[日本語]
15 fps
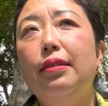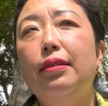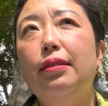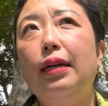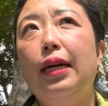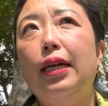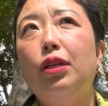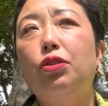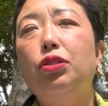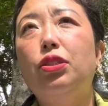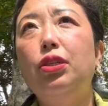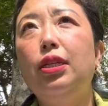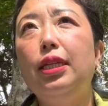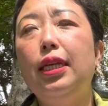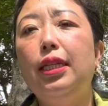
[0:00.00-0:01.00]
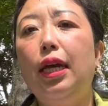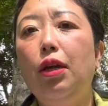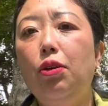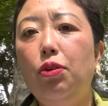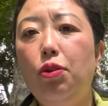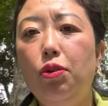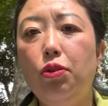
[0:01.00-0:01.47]
だから薬で
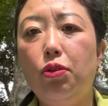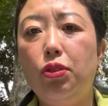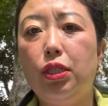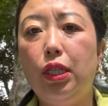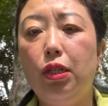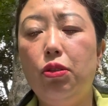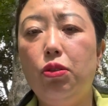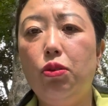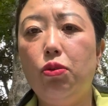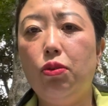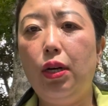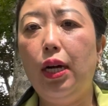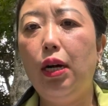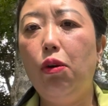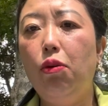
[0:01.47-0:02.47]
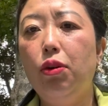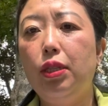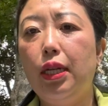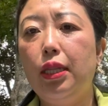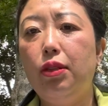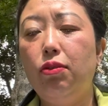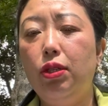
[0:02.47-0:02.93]
頼ろうとしてる人とかが多い
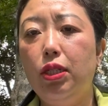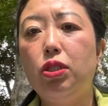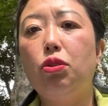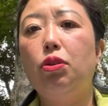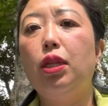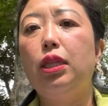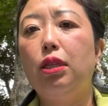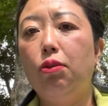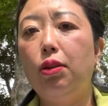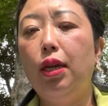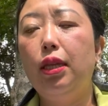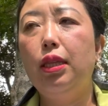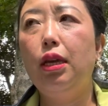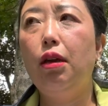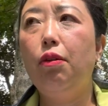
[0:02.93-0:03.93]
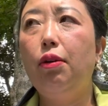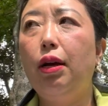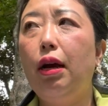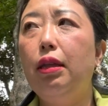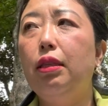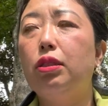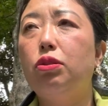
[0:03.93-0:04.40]
なっていう印象だったのね。で、わ
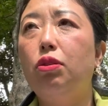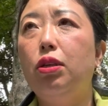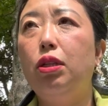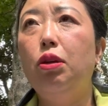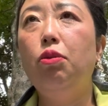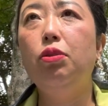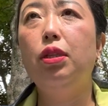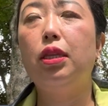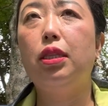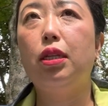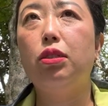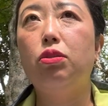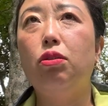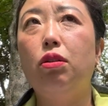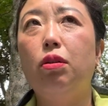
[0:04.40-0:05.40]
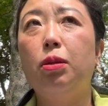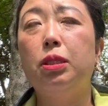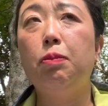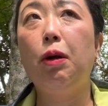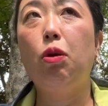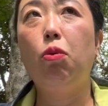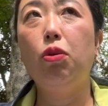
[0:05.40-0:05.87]
かんない。それ日本だったらそうなのか
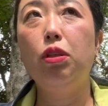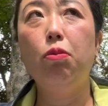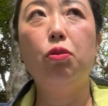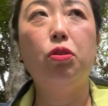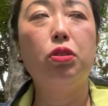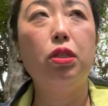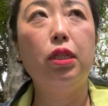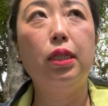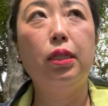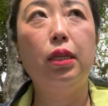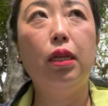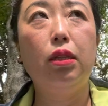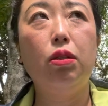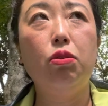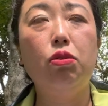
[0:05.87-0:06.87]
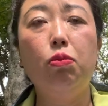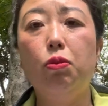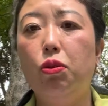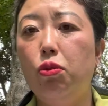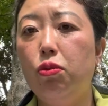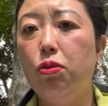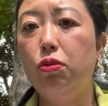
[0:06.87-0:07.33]
まあ、ここでも薬やってる人
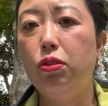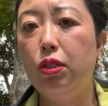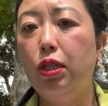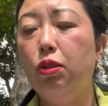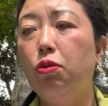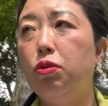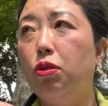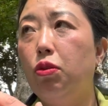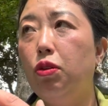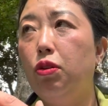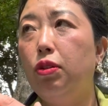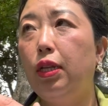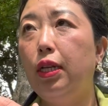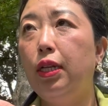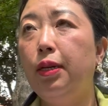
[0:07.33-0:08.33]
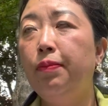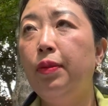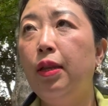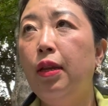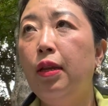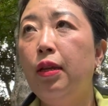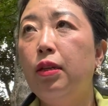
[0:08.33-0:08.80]
もいる。薬のそういう何
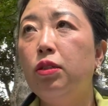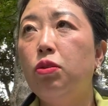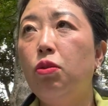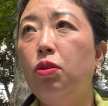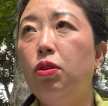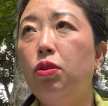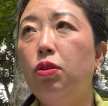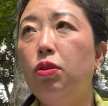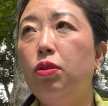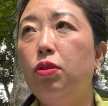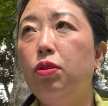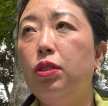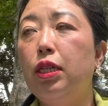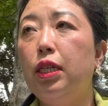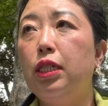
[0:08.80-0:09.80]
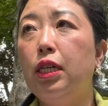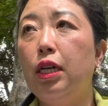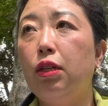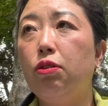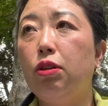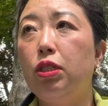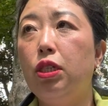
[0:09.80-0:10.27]
そういう精神
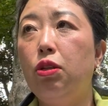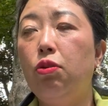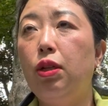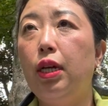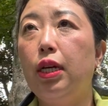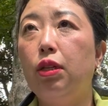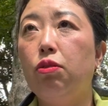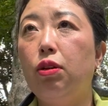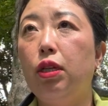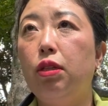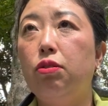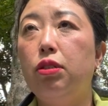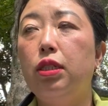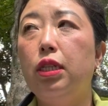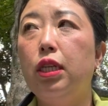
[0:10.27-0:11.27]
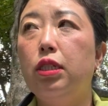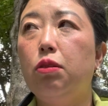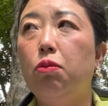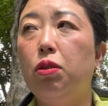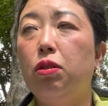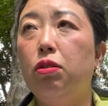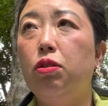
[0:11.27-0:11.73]
科とか心療内科とか言って薬出し
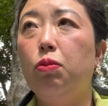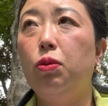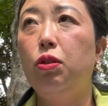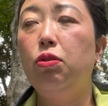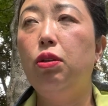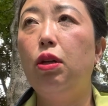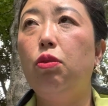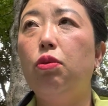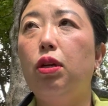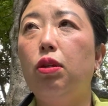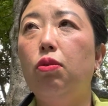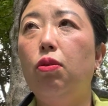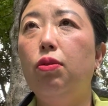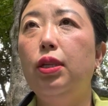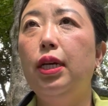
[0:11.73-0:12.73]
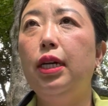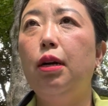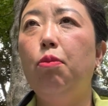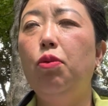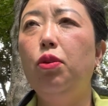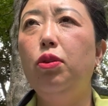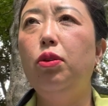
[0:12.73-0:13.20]
てもらって人もいるだろうけど、なん
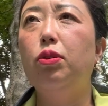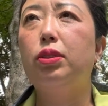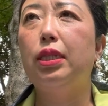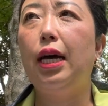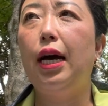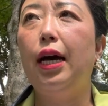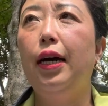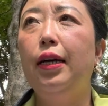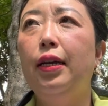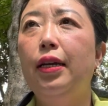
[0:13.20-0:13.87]
かもっとさ、